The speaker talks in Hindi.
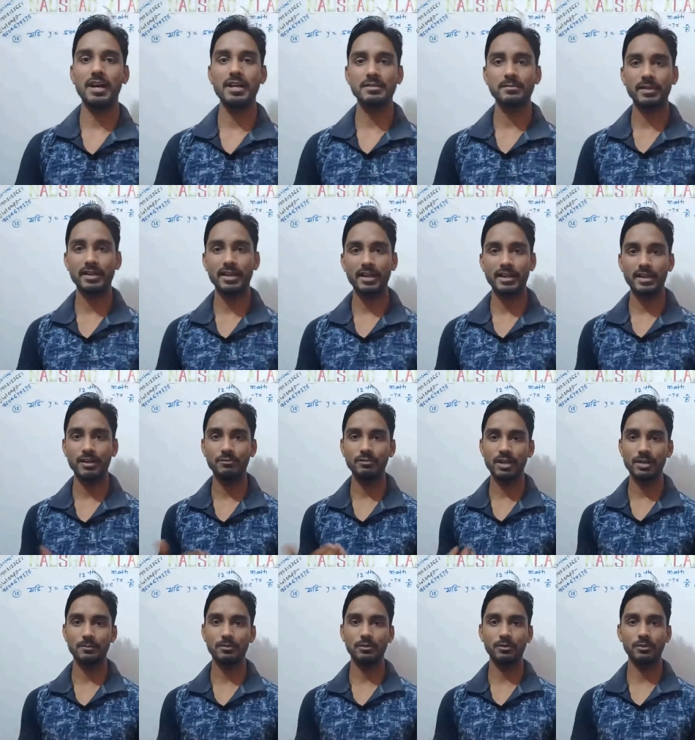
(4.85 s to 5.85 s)
आज मैं आगे हूं
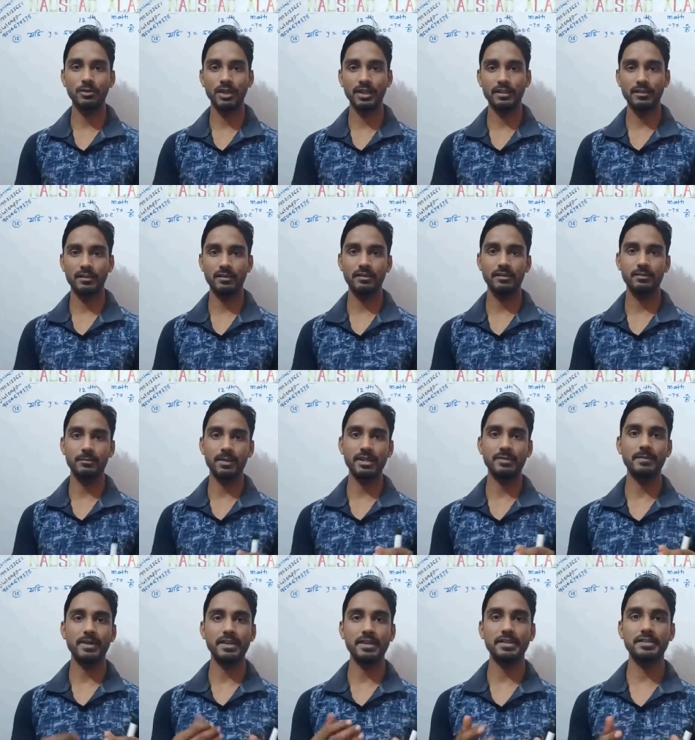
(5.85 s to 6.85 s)
हूँ आपको लेकर
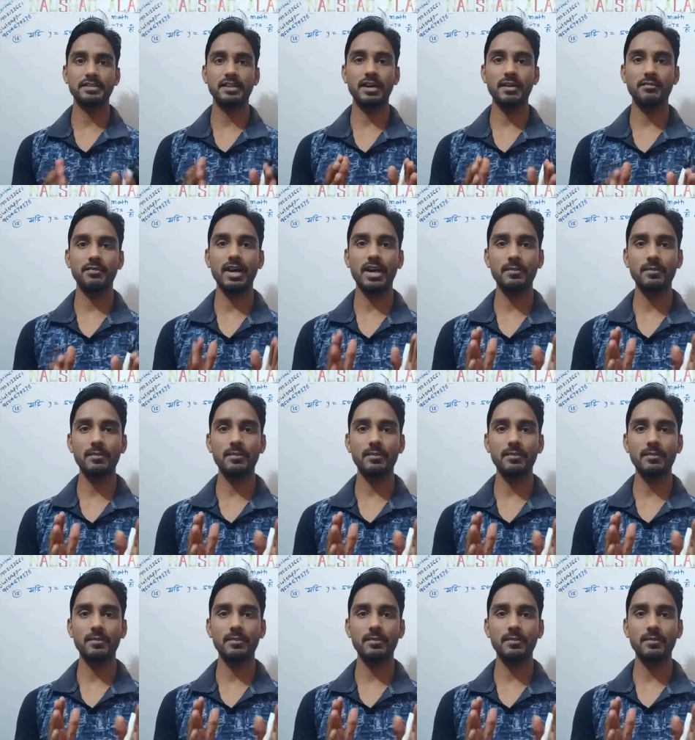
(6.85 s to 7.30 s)
मैथमेटिक्स का